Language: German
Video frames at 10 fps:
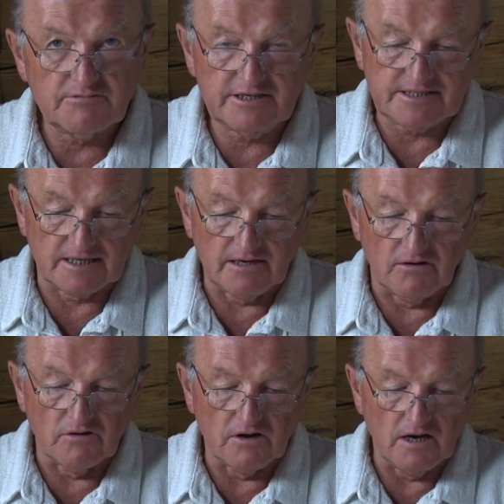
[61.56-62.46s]
ist wohl dann
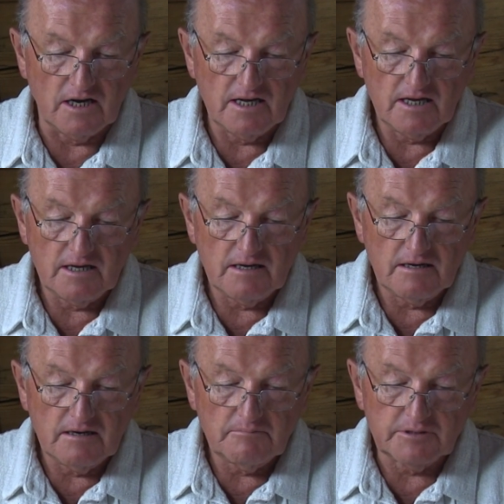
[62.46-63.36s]
lang.
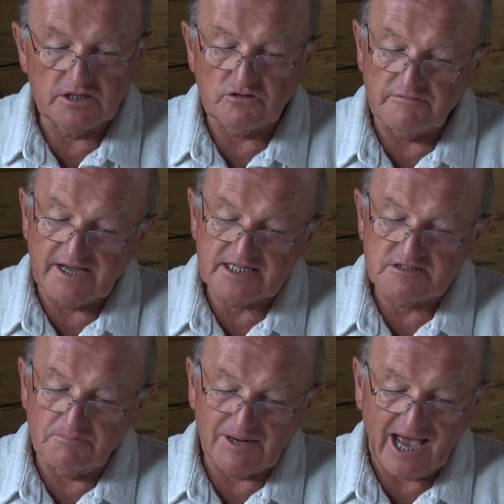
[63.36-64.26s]
Wenn ich da ein wenig
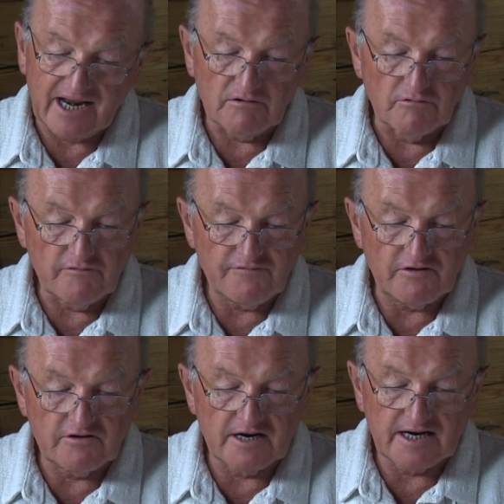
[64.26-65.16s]
zum Planen
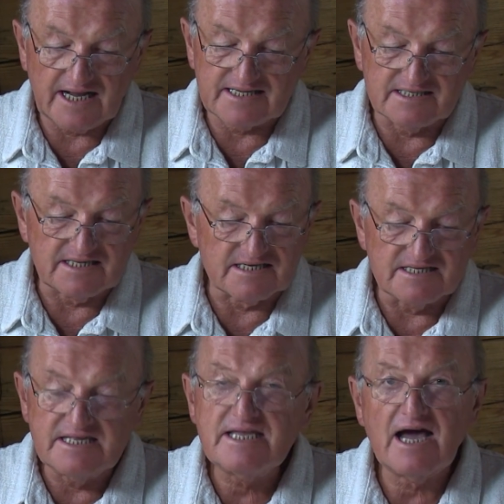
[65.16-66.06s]
anfange, geht sich das
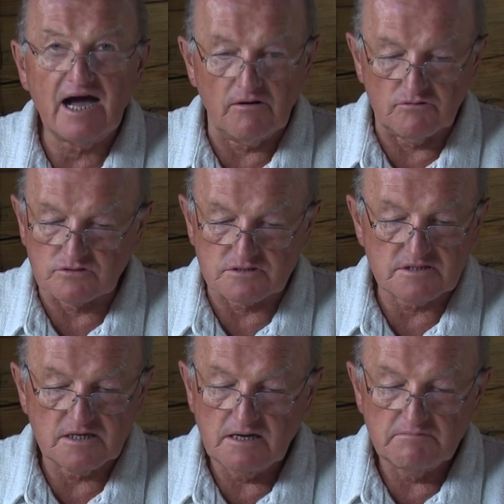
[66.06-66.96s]
nie
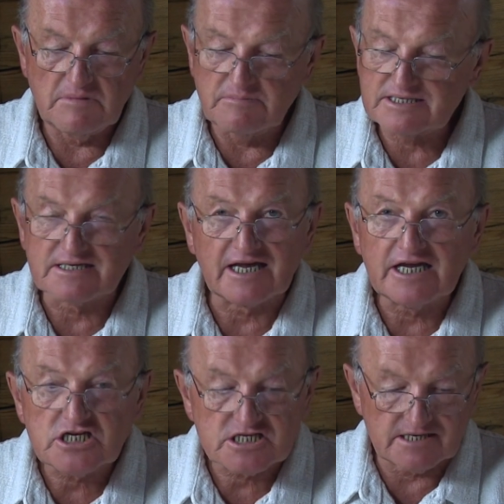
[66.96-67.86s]
aus. Wir müssen
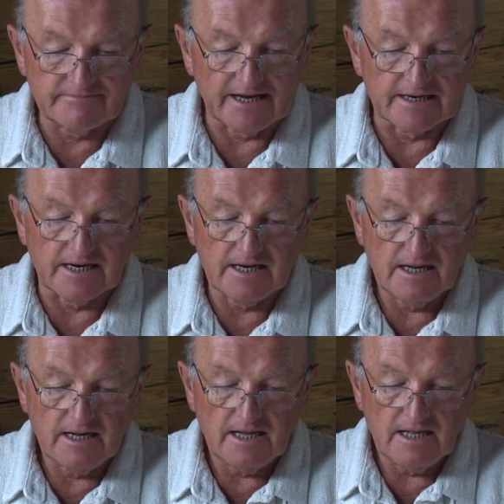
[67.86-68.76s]
zu werden.
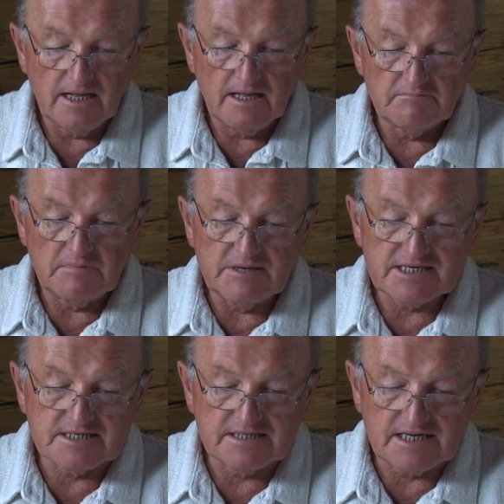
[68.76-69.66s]
Wir
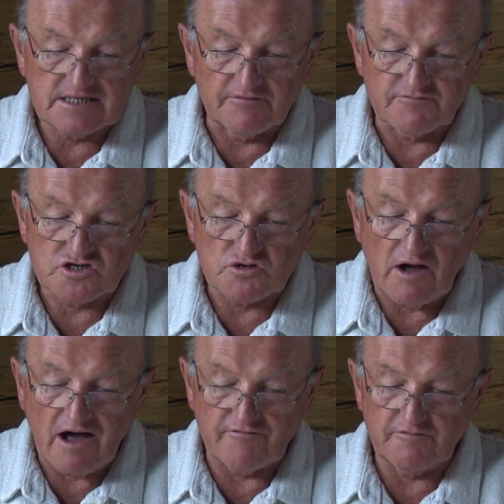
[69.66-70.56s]
müssen das auf den Stein
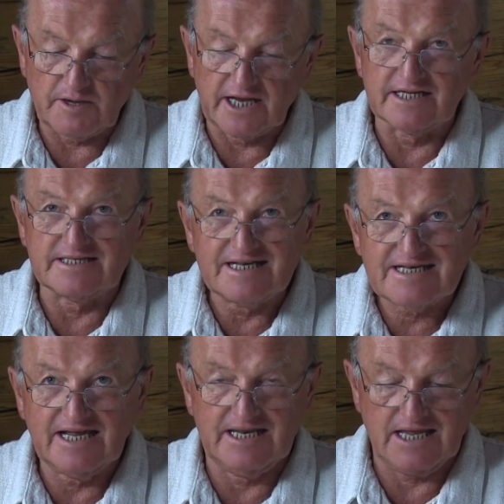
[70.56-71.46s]
aufbringen,
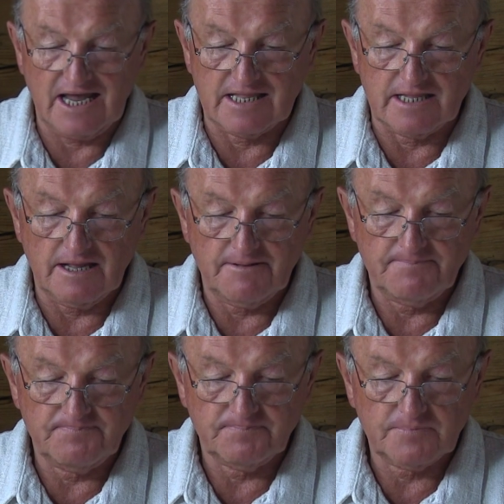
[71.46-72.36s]
das hätte ich gern.
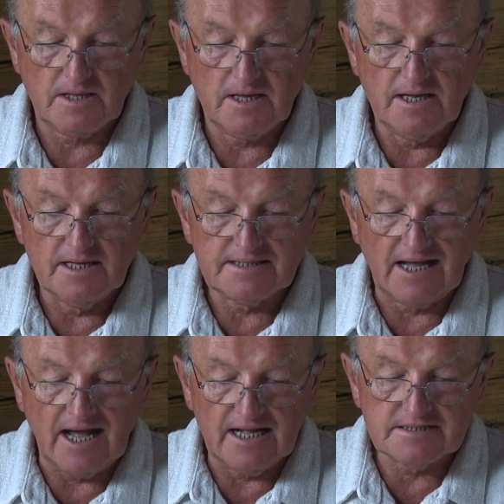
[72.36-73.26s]

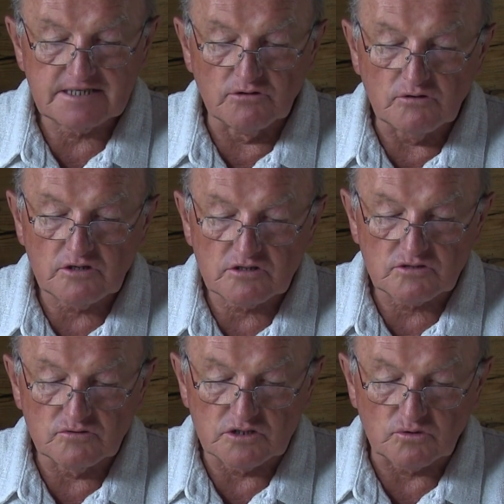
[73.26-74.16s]
Der Hans, er huckt
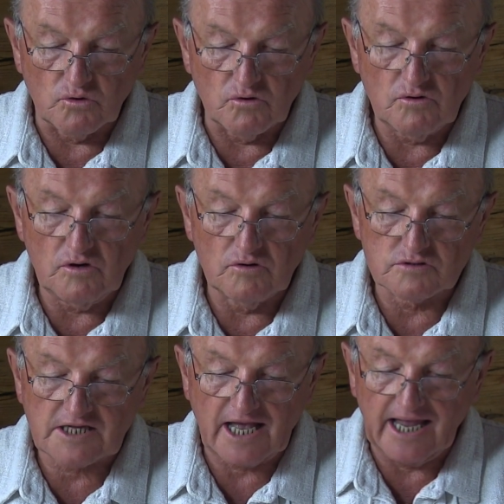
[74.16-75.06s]
nur da,
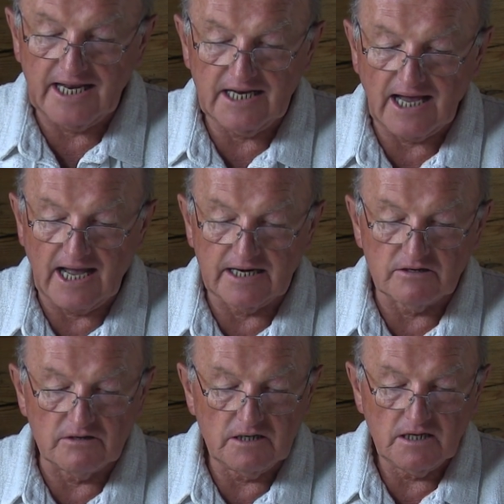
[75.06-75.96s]
hat keine
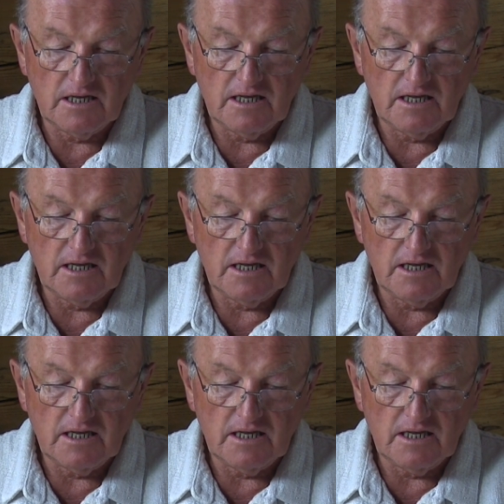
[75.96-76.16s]
Ahnung,